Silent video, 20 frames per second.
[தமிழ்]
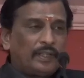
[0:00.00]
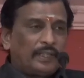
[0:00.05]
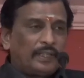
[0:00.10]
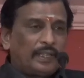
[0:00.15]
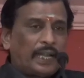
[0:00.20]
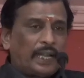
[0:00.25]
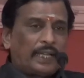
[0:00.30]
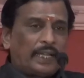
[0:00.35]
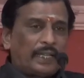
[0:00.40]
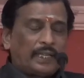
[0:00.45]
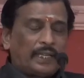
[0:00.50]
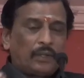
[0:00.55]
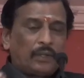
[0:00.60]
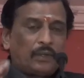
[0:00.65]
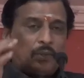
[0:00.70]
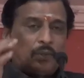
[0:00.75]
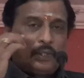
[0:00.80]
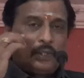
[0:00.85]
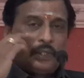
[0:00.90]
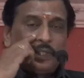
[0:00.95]
நான் அதற்கு
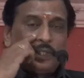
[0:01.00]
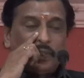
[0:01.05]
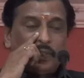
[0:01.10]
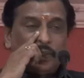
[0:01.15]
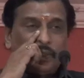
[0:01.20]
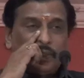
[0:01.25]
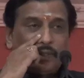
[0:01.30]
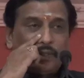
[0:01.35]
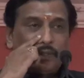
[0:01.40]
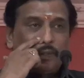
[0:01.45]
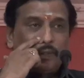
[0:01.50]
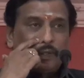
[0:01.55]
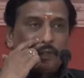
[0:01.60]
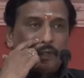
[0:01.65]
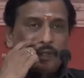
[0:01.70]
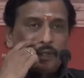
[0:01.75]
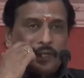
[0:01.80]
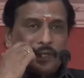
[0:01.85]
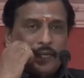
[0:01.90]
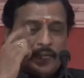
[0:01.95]
ஒரு
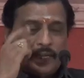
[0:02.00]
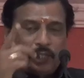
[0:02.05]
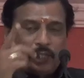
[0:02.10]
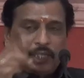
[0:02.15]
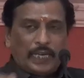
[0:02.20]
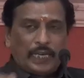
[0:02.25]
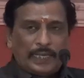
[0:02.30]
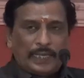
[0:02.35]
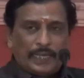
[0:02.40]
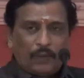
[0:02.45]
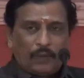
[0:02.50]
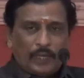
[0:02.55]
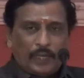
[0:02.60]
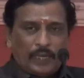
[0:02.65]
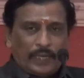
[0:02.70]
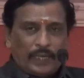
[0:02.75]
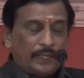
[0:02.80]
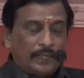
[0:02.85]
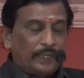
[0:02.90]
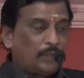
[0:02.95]
எடுத்துக்காட்டை கூட
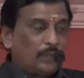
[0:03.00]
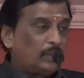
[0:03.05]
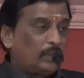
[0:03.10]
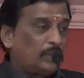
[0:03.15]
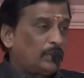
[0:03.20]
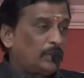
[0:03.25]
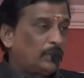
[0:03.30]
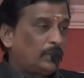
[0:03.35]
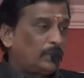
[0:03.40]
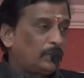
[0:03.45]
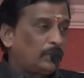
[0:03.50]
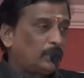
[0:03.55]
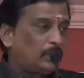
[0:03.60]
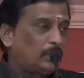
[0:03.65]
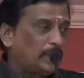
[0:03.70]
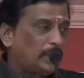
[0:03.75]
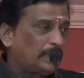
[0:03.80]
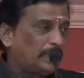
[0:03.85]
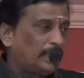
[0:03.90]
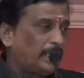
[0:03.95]
கடந்த ஒரு
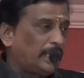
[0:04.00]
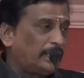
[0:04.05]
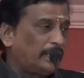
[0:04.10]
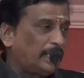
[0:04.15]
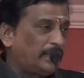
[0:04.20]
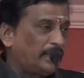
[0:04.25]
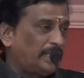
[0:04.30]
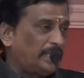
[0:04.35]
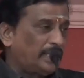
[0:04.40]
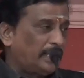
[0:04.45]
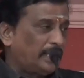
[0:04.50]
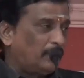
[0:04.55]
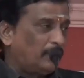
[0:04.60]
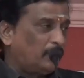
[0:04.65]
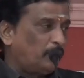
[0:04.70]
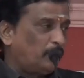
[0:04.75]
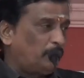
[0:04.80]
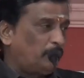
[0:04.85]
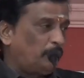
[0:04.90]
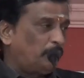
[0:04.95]
கூட்டத்திலே தெரிவித்தேன்
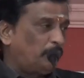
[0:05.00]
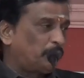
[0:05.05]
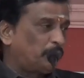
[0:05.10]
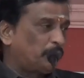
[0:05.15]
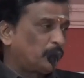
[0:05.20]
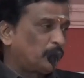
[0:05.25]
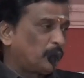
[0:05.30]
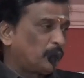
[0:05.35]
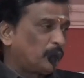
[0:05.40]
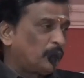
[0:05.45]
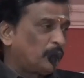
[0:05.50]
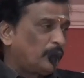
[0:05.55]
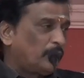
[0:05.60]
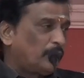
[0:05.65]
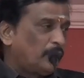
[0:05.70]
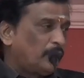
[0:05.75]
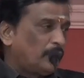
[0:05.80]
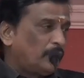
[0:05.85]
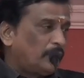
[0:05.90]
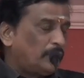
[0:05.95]

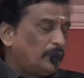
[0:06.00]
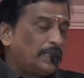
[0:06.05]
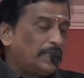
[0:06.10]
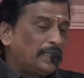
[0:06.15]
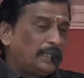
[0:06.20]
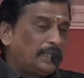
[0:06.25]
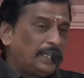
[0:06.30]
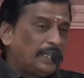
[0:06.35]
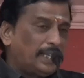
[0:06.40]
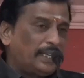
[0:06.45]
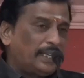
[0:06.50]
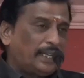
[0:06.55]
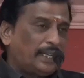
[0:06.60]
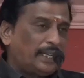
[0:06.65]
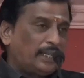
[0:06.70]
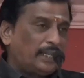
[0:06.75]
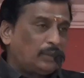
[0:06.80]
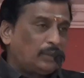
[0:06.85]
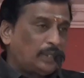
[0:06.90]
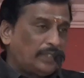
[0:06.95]
இங்கு
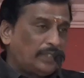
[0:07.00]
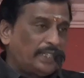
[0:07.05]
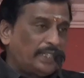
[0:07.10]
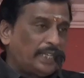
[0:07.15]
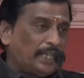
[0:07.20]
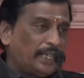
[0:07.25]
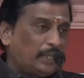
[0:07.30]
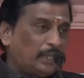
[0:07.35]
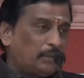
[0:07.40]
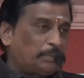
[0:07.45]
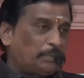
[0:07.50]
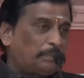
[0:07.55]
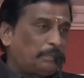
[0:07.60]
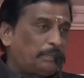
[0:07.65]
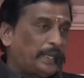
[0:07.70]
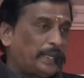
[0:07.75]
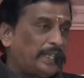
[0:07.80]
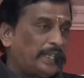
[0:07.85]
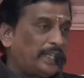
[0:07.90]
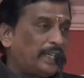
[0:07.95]
இளநிலை உதவியாளர்
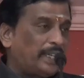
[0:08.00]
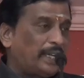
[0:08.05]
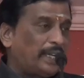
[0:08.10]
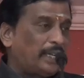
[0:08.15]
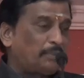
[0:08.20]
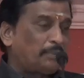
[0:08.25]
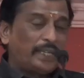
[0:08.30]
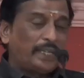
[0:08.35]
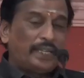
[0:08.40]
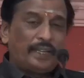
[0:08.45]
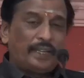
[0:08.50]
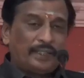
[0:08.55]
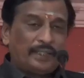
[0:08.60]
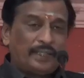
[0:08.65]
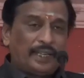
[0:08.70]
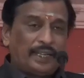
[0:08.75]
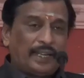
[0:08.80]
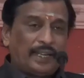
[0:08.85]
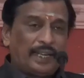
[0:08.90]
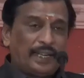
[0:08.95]
பணிக்கான
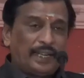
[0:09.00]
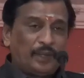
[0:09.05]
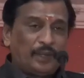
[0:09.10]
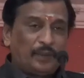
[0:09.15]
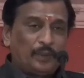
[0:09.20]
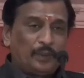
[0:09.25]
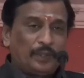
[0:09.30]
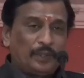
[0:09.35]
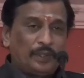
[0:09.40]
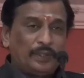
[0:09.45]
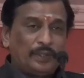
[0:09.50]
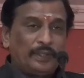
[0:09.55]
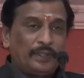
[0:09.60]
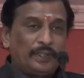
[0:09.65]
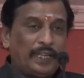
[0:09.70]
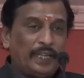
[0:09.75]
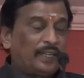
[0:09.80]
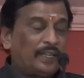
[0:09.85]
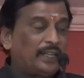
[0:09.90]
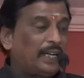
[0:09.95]
பணியிடத்திற்கான ஒரு
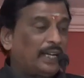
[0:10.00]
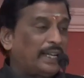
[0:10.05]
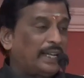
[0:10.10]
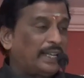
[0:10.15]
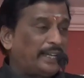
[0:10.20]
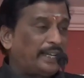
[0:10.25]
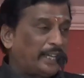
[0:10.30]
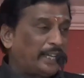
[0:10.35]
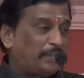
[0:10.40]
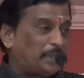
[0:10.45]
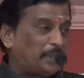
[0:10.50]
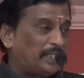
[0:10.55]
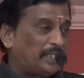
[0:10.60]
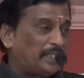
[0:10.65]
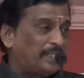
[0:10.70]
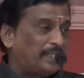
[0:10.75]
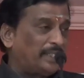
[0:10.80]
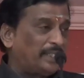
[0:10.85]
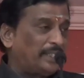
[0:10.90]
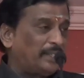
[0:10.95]
நேர்காணல்
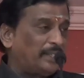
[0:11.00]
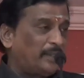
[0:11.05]
நடைபெற்றது